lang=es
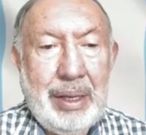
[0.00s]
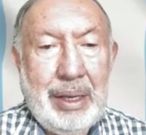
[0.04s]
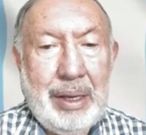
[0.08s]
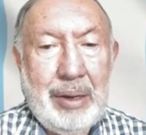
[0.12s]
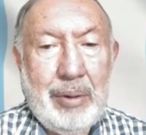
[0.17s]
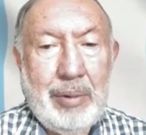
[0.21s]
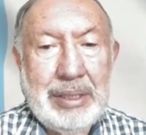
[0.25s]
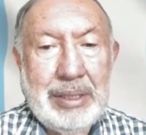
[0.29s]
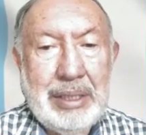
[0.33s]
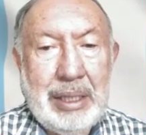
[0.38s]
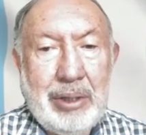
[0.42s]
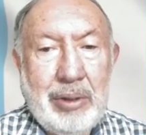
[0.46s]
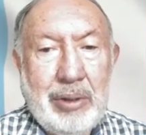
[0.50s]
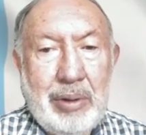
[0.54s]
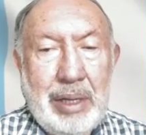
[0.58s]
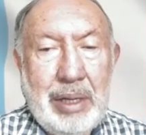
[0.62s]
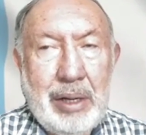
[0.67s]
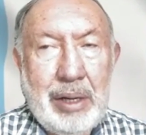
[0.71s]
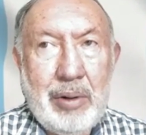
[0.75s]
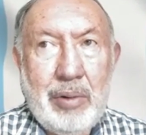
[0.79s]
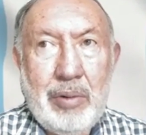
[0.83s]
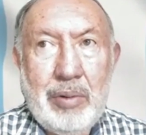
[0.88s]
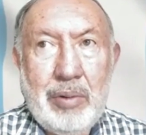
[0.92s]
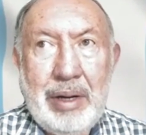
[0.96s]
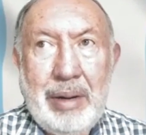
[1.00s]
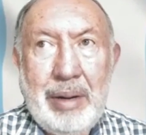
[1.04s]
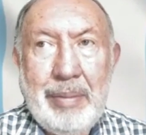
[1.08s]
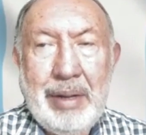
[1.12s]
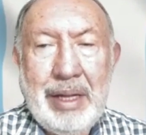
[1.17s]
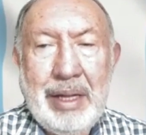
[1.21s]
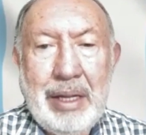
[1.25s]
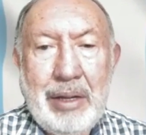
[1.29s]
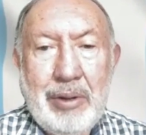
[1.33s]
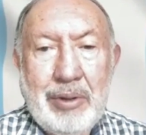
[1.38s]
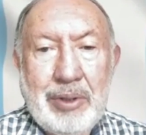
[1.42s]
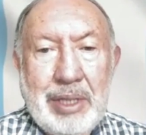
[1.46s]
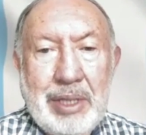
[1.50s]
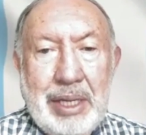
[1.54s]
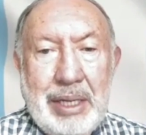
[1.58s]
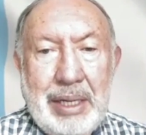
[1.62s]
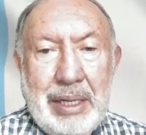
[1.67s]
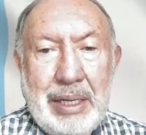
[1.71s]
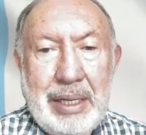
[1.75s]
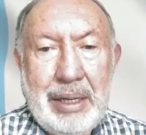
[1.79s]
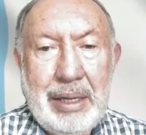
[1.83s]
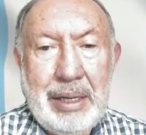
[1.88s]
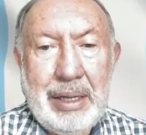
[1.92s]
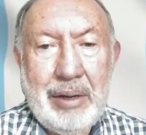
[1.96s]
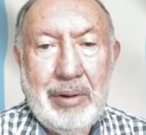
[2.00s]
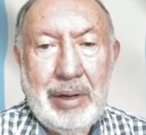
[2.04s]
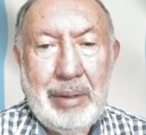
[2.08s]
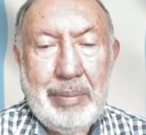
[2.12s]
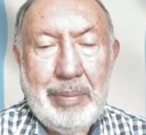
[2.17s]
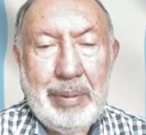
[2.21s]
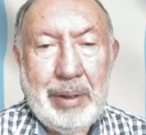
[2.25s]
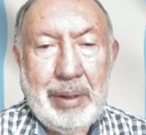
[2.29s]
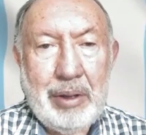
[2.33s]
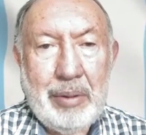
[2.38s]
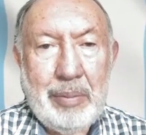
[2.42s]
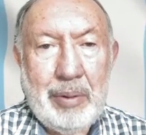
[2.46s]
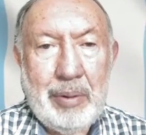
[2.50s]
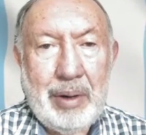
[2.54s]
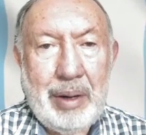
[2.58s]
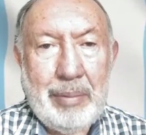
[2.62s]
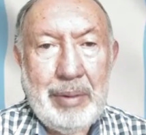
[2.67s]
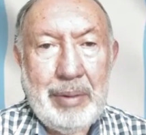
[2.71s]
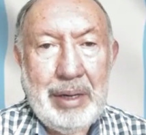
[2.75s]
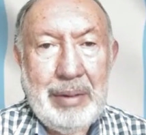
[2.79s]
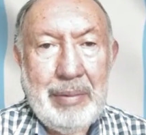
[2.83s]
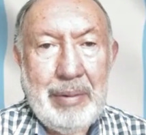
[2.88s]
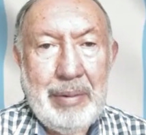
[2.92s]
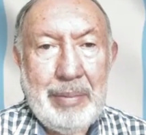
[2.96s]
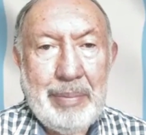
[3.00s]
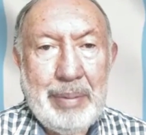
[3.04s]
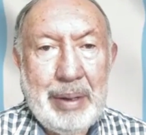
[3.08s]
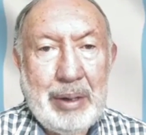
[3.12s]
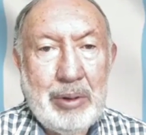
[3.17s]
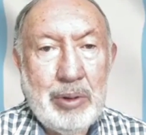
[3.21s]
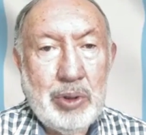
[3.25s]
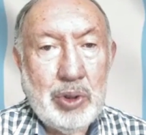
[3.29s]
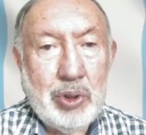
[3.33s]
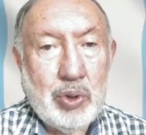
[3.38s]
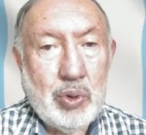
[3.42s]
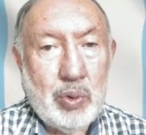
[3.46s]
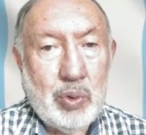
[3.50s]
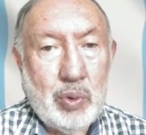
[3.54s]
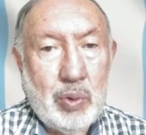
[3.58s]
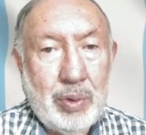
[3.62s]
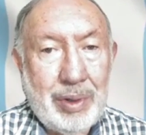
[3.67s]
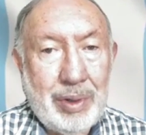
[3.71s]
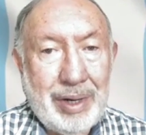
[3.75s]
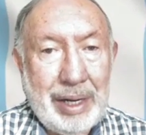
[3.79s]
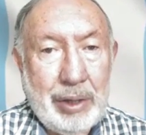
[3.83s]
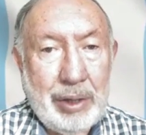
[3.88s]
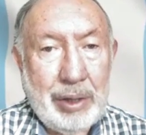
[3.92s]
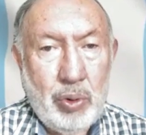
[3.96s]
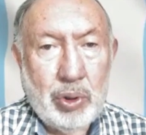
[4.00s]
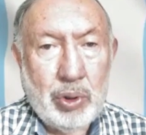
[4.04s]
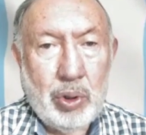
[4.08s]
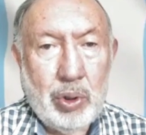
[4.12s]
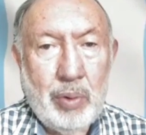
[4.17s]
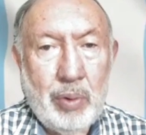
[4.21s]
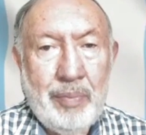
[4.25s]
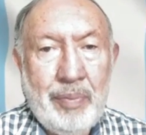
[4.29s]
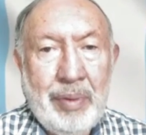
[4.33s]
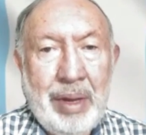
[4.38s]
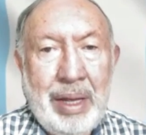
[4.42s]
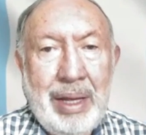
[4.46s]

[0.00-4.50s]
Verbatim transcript: Guastatoya con una media docena y ahora perdió por la mínima, pero en su reducto.